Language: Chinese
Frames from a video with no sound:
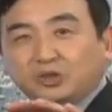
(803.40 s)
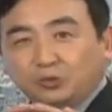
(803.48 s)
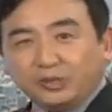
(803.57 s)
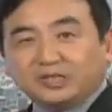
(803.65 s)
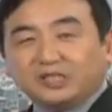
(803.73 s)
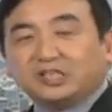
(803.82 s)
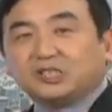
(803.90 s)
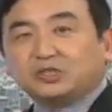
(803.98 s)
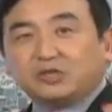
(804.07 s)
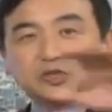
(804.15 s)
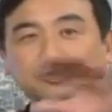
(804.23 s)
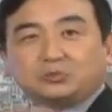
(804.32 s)
月底10
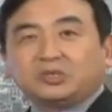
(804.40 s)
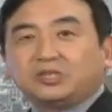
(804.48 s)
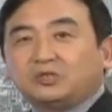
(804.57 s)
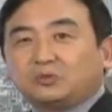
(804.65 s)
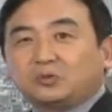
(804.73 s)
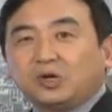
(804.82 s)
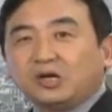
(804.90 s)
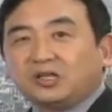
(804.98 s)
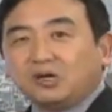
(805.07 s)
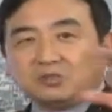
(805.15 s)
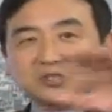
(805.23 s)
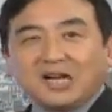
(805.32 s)
月初期的时候
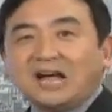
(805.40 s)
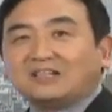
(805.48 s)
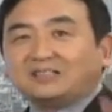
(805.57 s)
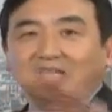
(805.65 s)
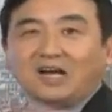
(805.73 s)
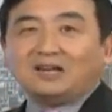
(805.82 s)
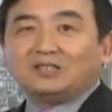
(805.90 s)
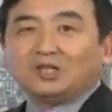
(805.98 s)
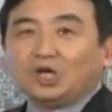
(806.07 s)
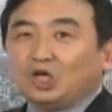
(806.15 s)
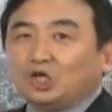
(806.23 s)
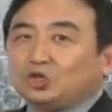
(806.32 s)
要杀人的。
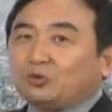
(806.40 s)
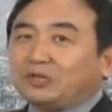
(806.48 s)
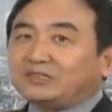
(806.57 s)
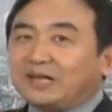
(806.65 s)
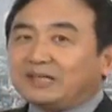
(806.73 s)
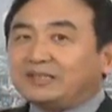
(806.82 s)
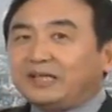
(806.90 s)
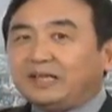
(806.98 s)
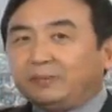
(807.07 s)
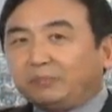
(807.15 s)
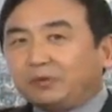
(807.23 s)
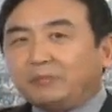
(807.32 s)
所以在第
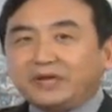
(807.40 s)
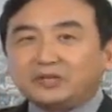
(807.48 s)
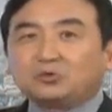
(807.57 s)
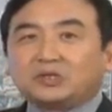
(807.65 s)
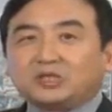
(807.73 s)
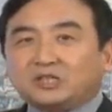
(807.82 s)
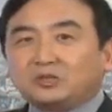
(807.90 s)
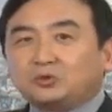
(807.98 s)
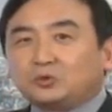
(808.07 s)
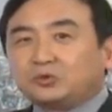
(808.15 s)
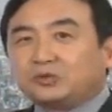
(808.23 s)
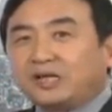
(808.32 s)
一波没做成的时
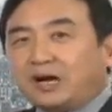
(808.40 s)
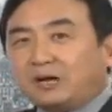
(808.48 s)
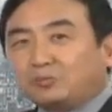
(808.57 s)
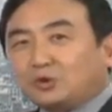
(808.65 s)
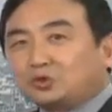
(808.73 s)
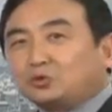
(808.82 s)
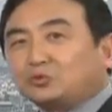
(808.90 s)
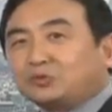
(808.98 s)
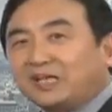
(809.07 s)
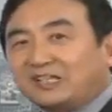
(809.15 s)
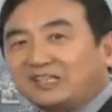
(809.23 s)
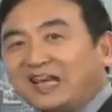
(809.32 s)
候，第二波出
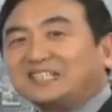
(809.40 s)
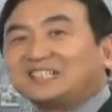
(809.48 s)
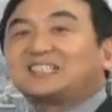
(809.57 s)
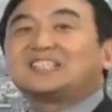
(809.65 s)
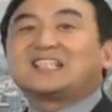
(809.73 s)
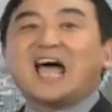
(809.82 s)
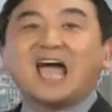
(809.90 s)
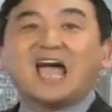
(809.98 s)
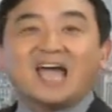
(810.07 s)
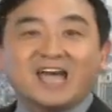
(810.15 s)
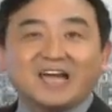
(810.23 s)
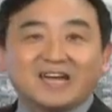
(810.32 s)
现了蓝丝带、
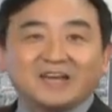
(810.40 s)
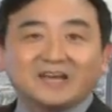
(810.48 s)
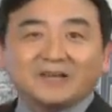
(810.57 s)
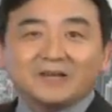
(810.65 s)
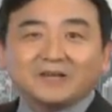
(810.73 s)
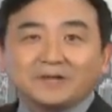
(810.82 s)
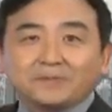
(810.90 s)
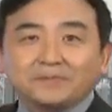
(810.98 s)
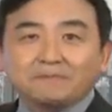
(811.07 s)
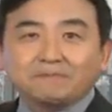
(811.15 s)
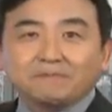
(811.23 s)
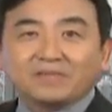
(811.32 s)

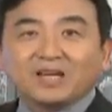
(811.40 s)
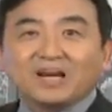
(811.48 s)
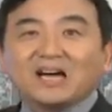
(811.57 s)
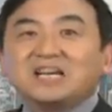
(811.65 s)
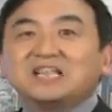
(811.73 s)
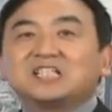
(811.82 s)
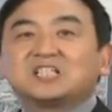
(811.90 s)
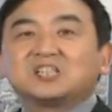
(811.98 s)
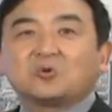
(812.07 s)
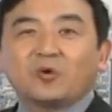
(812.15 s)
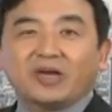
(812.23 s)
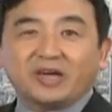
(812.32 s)
黑社
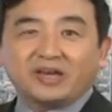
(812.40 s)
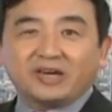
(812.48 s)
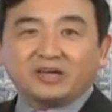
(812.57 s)
会